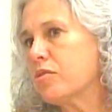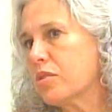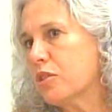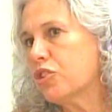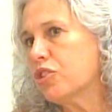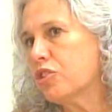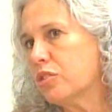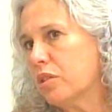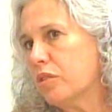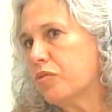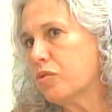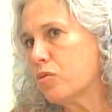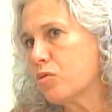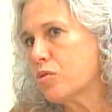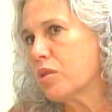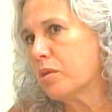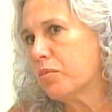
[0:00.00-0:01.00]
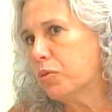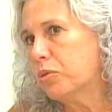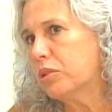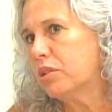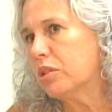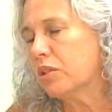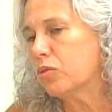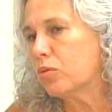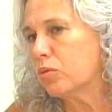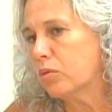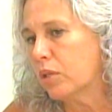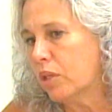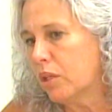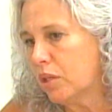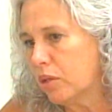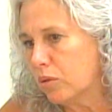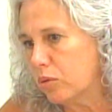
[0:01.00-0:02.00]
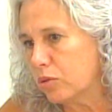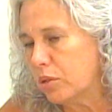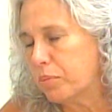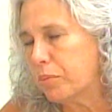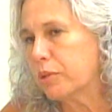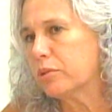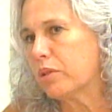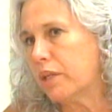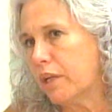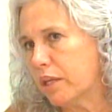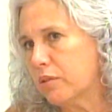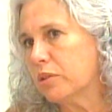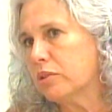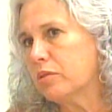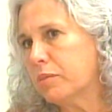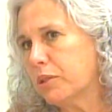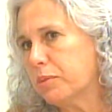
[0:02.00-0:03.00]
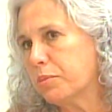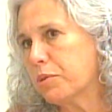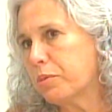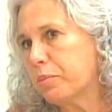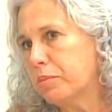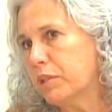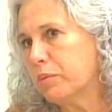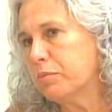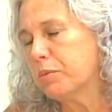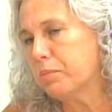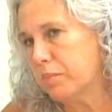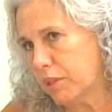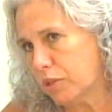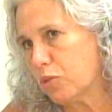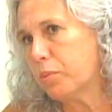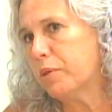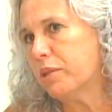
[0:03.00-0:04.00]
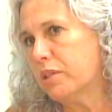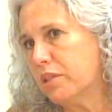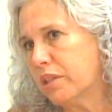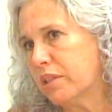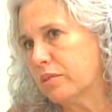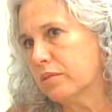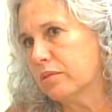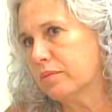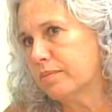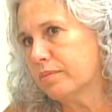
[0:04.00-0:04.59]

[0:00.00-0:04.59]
que a gente teve com o SAMU, tanto o de Porto Alegre quanto o metropolitano.